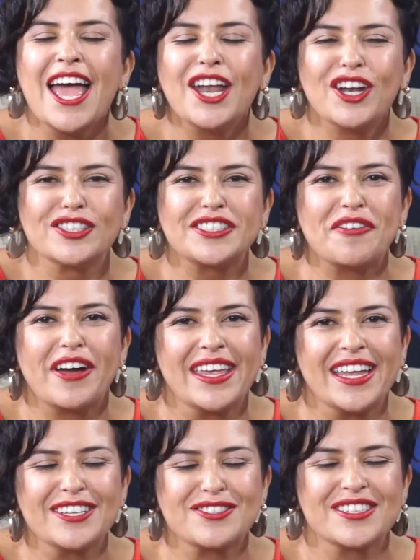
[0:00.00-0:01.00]
No se
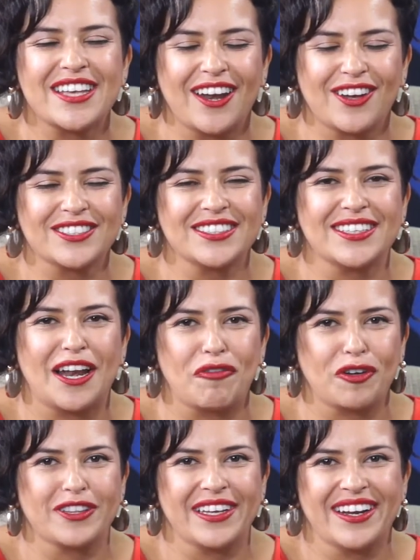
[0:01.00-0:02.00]
vayan estos diálogos desde la
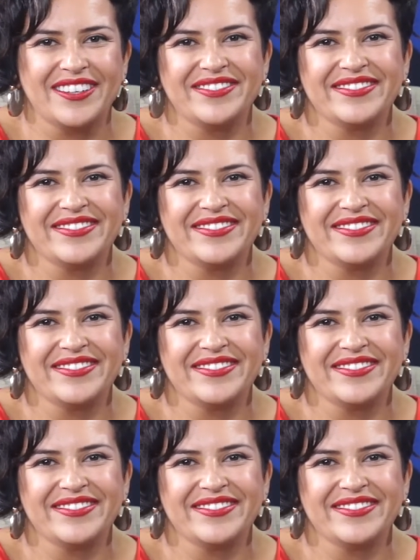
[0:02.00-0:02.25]
frontera.